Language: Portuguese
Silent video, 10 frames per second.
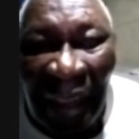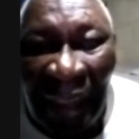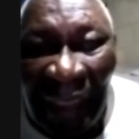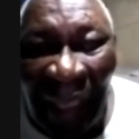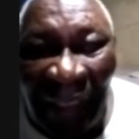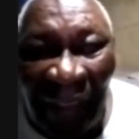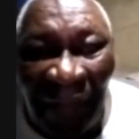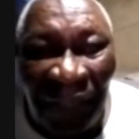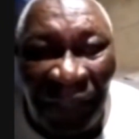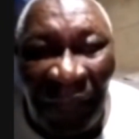E
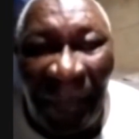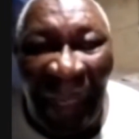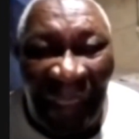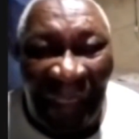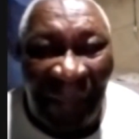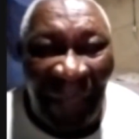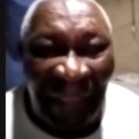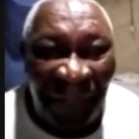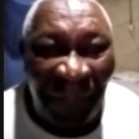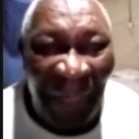aí foi bacana demais
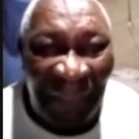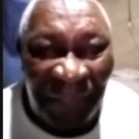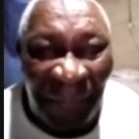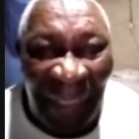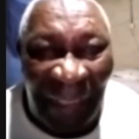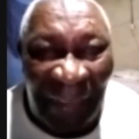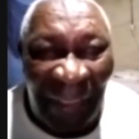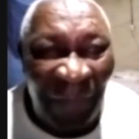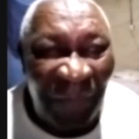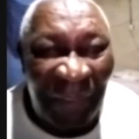a filmagem, foi bacana. Eu
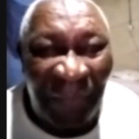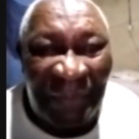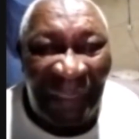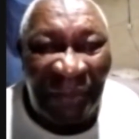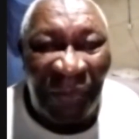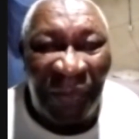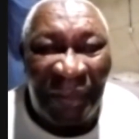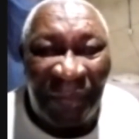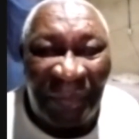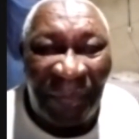recordei muitas
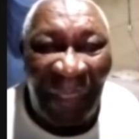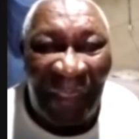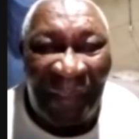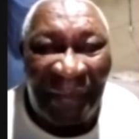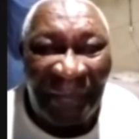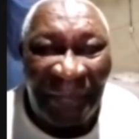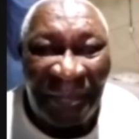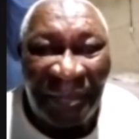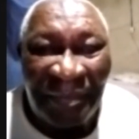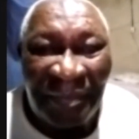coisas, muito bacana.
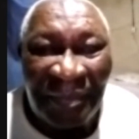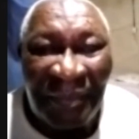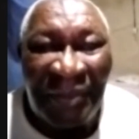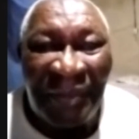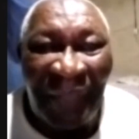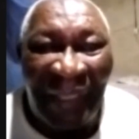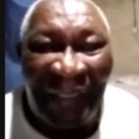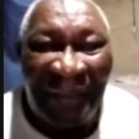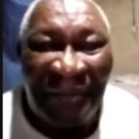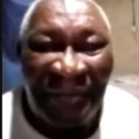Muito
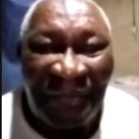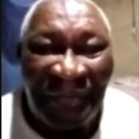bacana.